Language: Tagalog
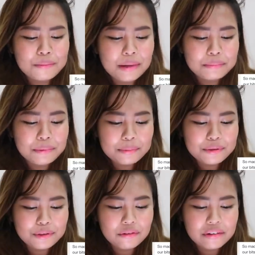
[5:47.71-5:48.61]
so mad
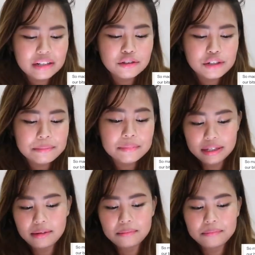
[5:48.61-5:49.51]
props to the real dream
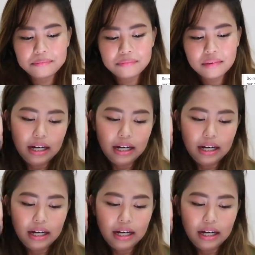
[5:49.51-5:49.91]
team.